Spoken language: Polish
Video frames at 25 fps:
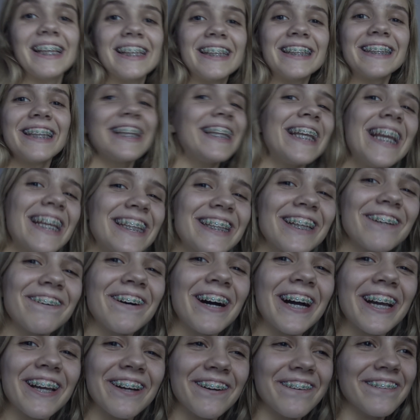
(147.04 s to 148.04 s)
Nie
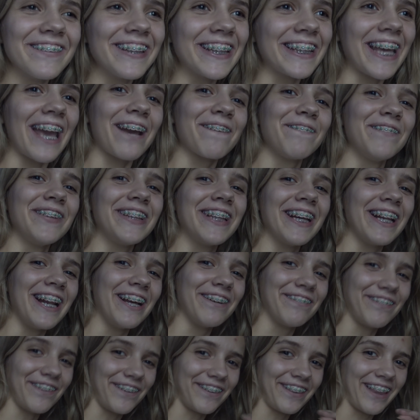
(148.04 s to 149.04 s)
działają, tak jak mój
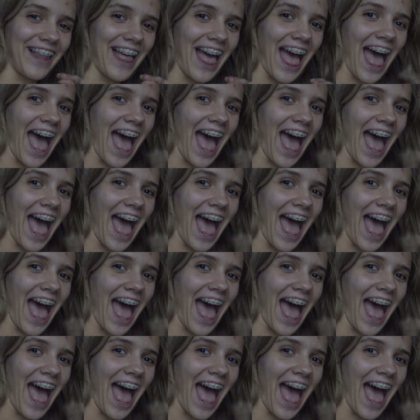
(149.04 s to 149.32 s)
telefon.